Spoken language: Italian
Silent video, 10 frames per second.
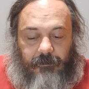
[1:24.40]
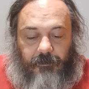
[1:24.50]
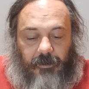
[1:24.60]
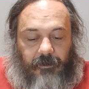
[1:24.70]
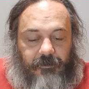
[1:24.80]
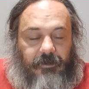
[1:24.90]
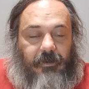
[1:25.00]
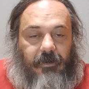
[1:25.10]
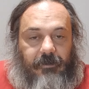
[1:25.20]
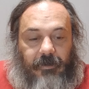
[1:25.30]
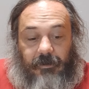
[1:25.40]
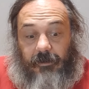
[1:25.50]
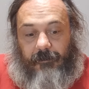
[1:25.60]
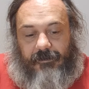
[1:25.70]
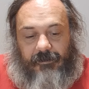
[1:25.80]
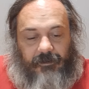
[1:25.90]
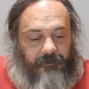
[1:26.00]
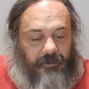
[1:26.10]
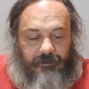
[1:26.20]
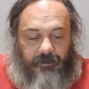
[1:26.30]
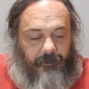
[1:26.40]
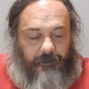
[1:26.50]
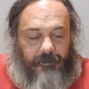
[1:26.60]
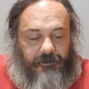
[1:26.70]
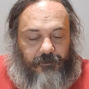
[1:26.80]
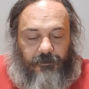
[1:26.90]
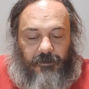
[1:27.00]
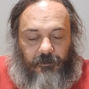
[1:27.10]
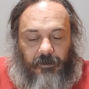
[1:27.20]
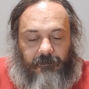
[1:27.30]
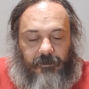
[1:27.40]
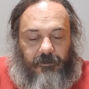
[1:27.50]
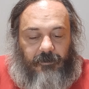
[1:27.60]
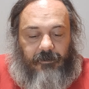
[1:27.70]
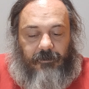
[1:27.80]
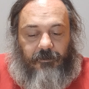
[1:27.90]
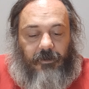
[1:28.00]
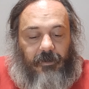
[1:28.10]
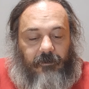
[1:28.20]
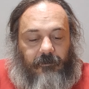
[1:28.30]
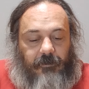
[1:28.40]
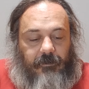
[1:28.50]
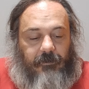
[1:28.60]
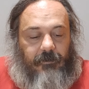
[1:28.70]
Torino-Salernitana era abbastanza facile, abbiamo preso tutti e due la vittoria del Torino